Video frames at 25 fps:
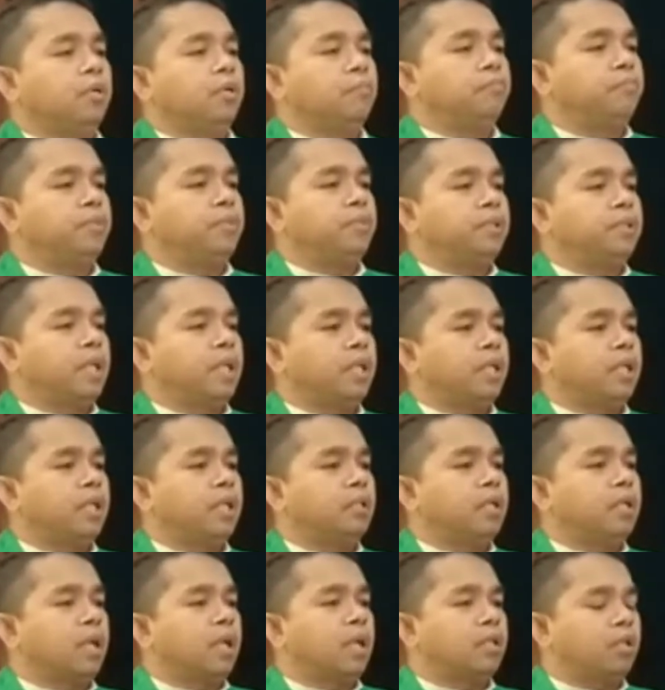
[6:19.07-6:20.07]
misalnya
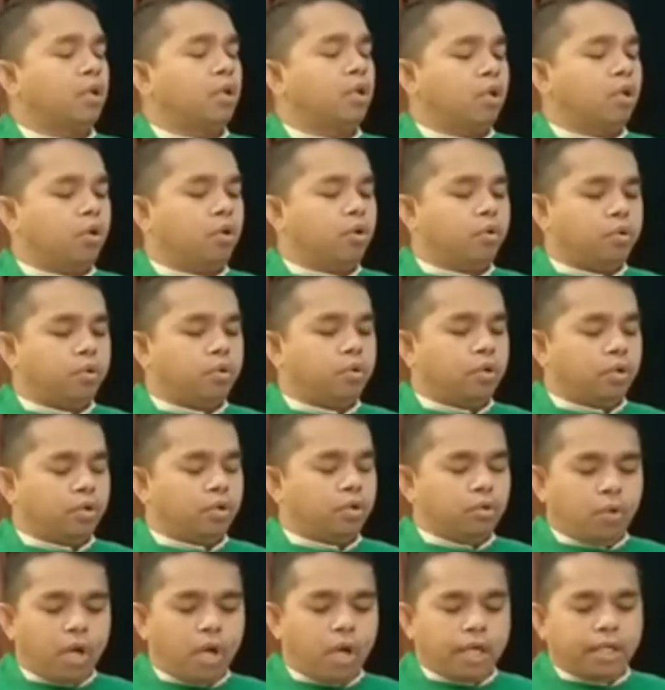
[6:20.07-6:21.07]
atau
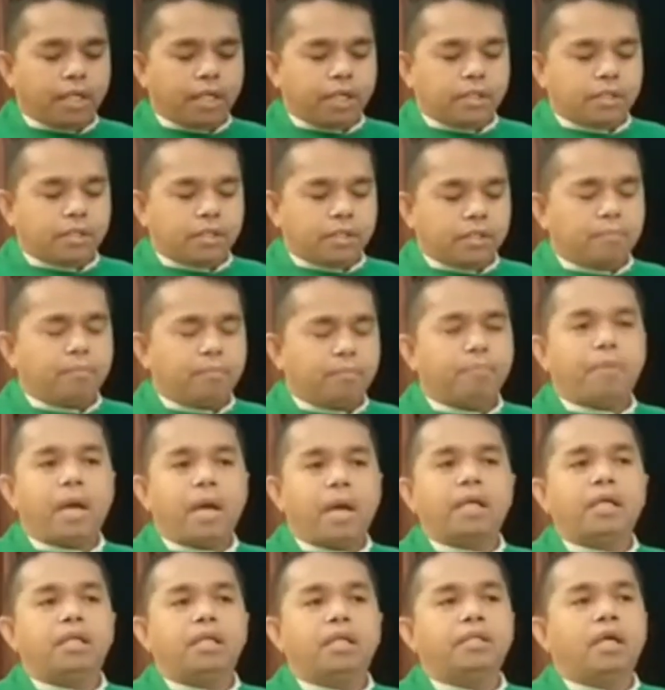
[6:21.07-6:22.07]
Yohanes tapi
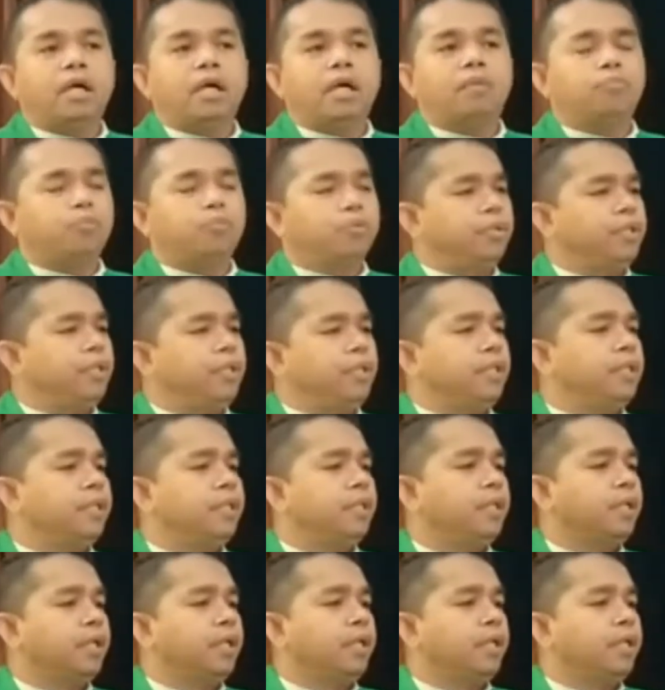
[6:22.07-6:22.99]
panggilnya Budi